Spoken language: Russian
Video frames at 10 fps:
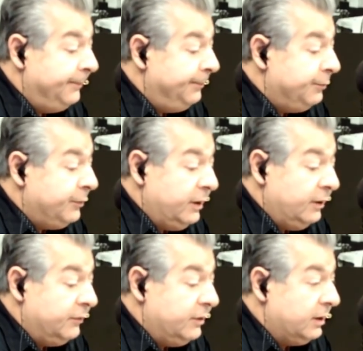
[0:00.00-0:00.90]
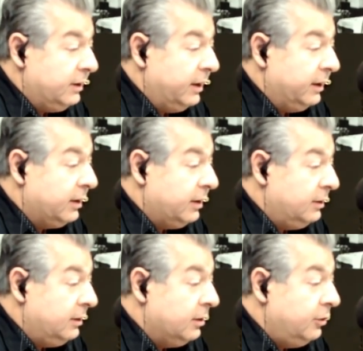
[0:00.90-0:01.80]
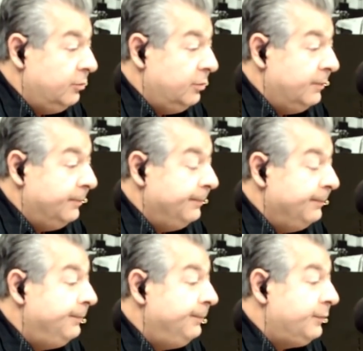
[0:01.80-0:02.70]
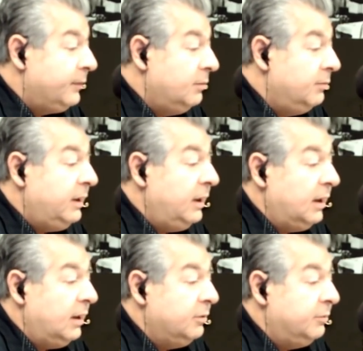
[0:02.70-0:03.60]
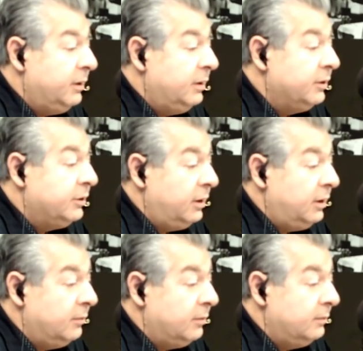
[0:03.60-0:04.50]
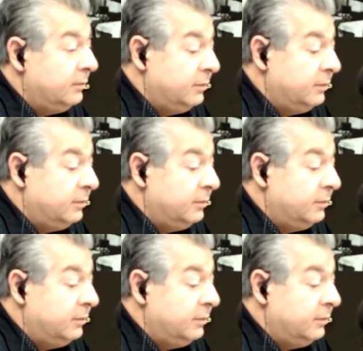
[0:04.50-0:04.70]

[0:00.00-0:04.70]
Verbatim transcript: мы всегда открыты к любым мнениям и предложениям.